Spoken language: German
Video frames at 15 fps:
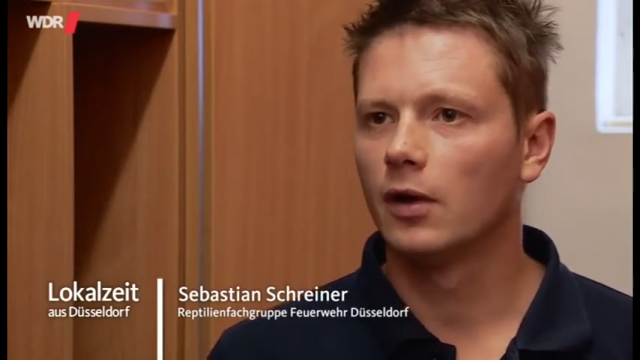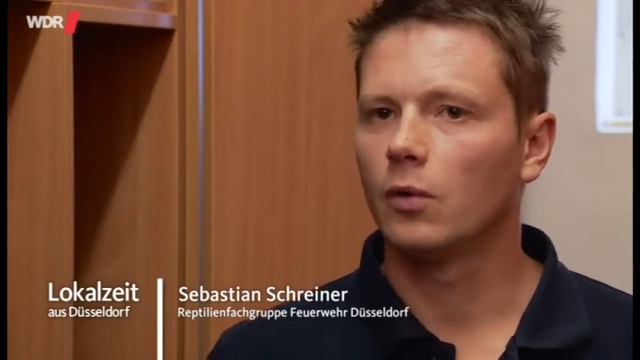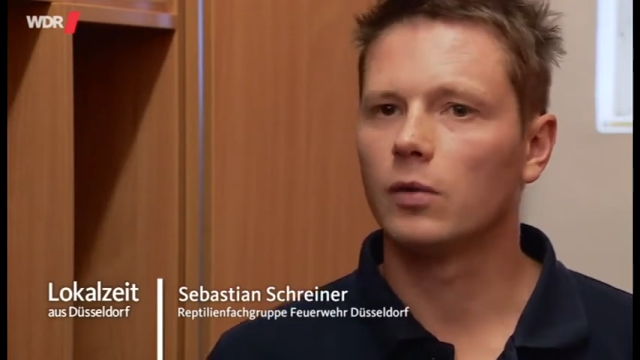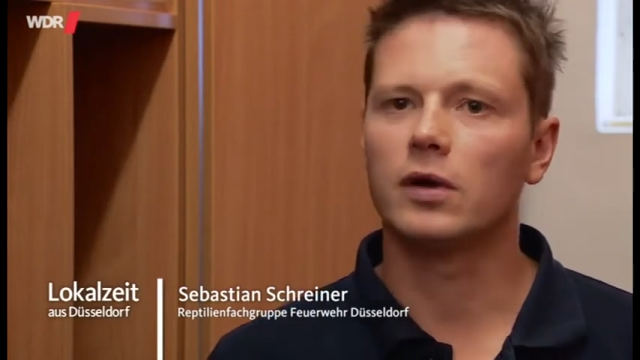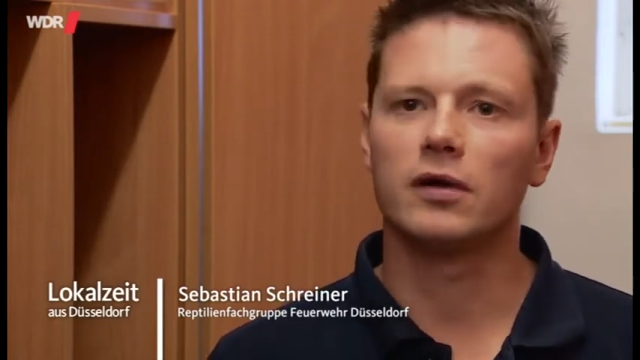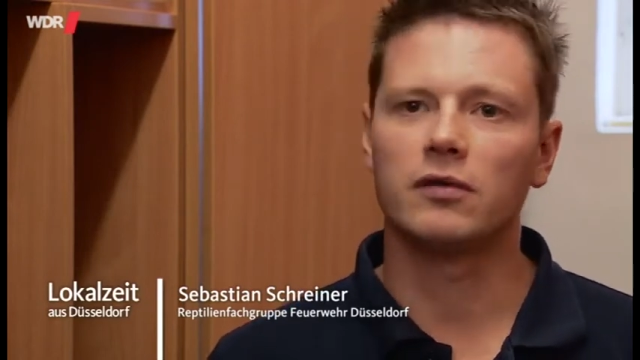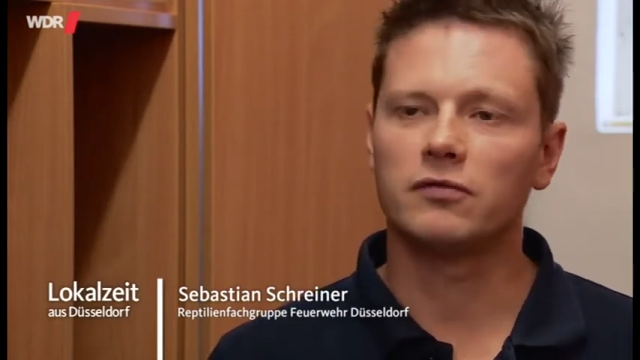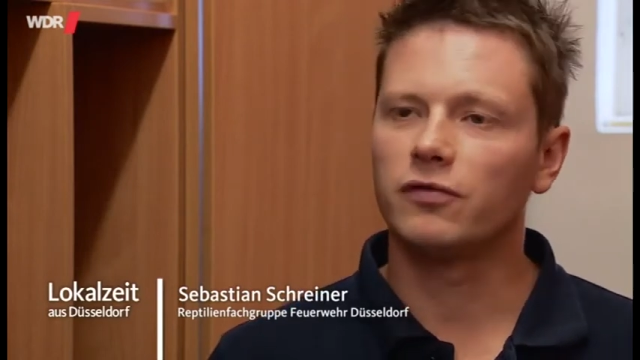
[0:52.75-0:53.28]

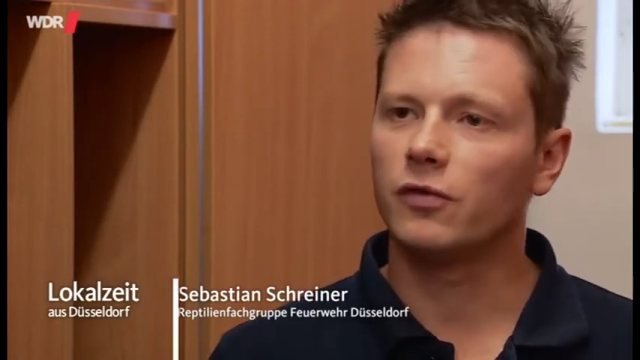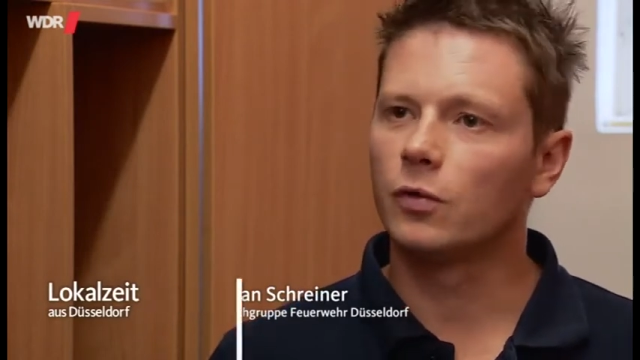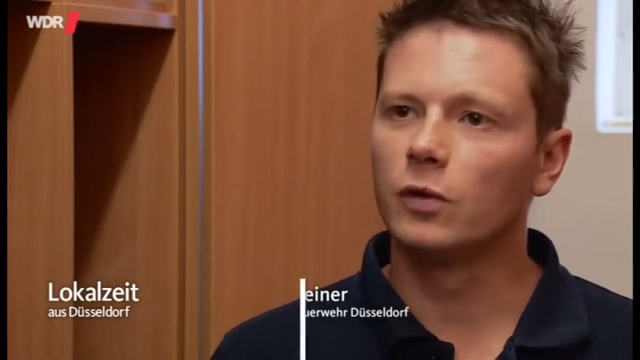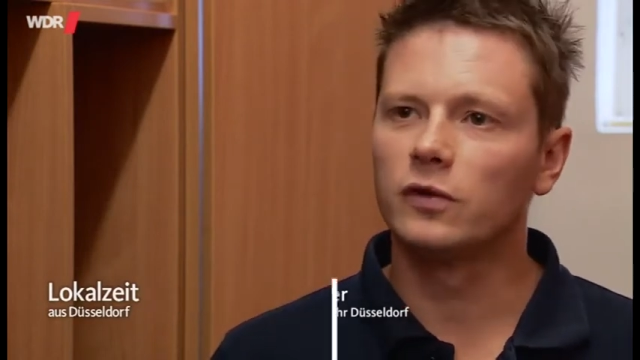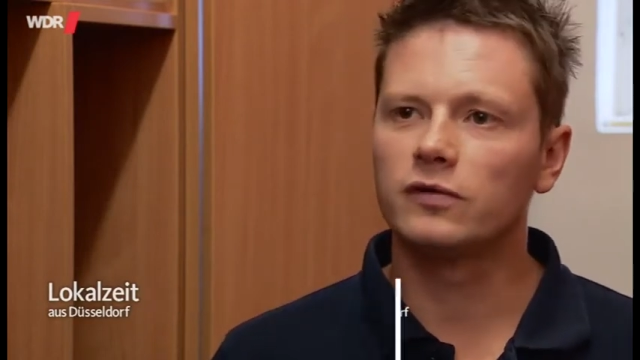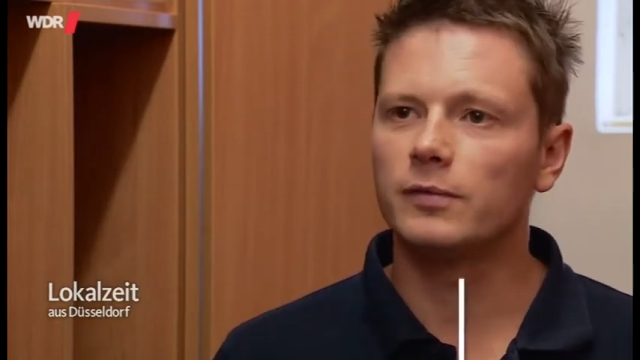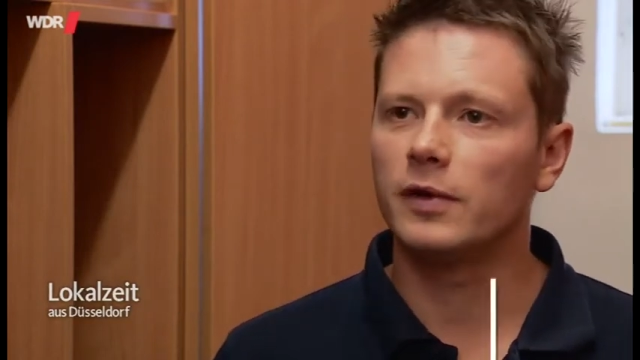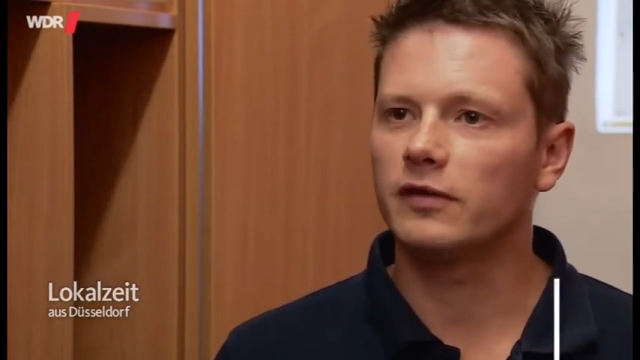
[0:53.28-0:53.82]
oder vor
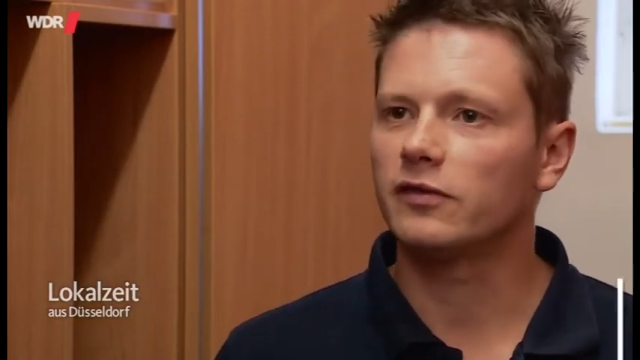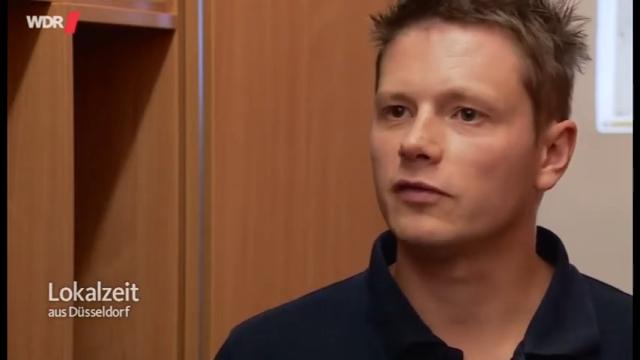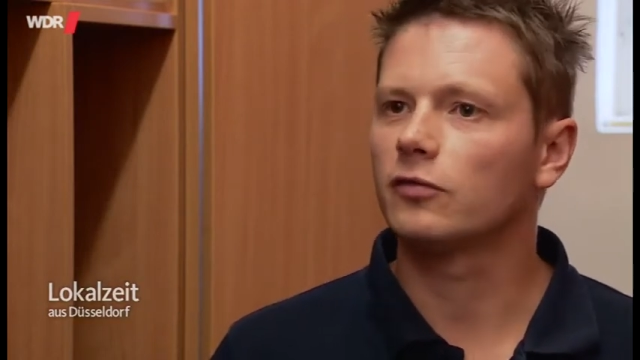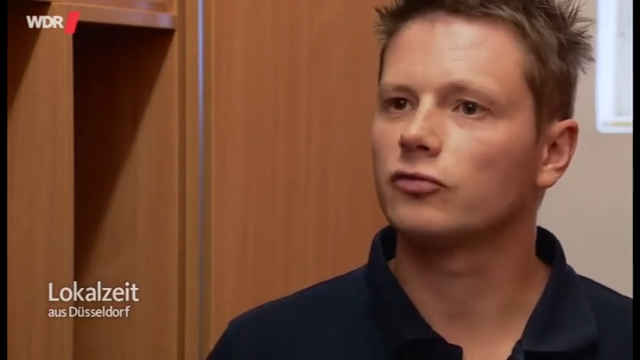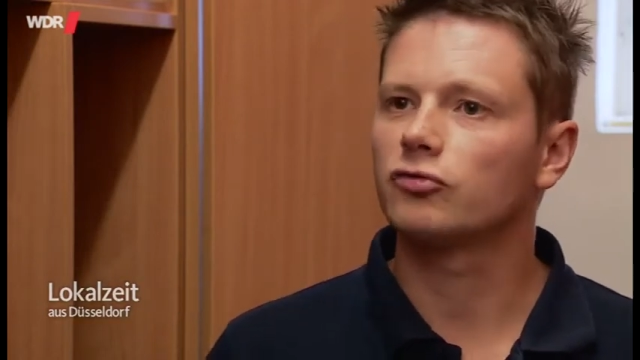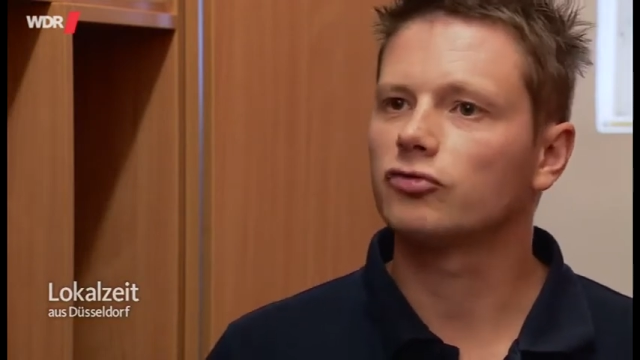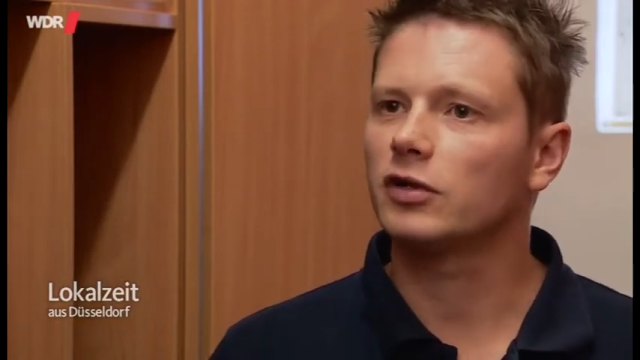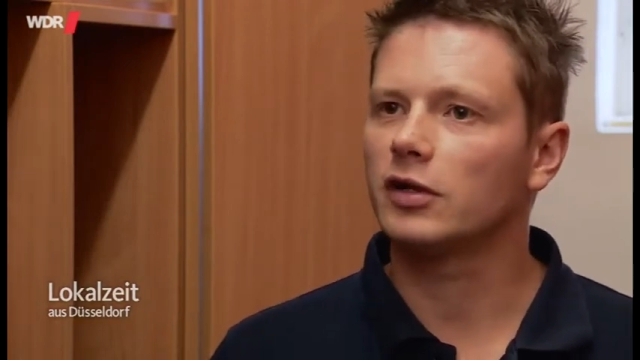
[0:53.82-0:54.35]
kurzem Essen
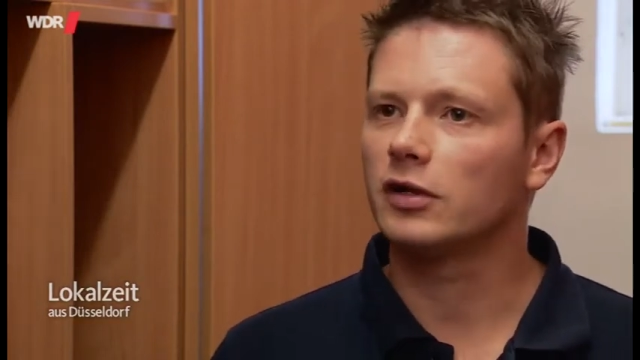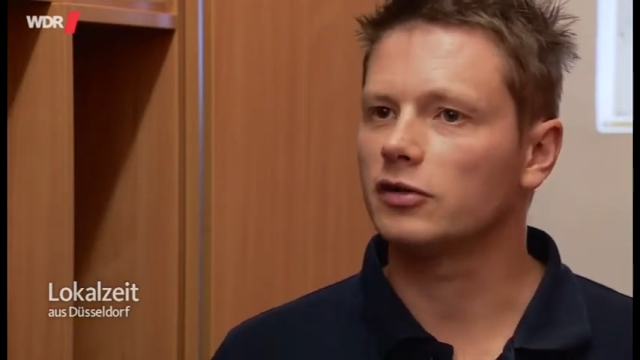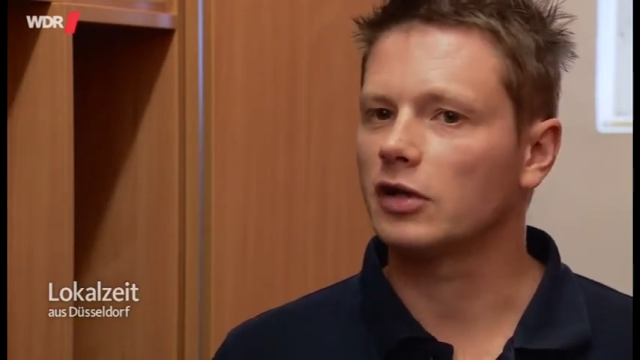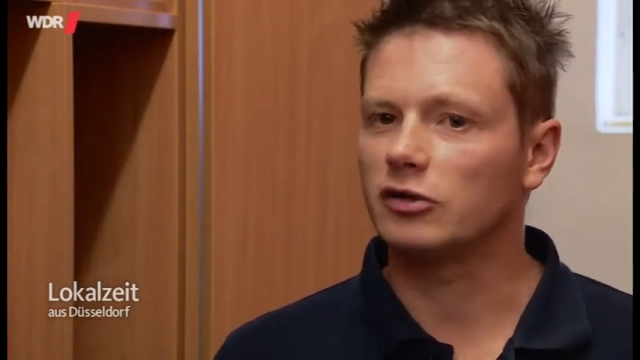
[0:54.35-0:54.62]
so äh,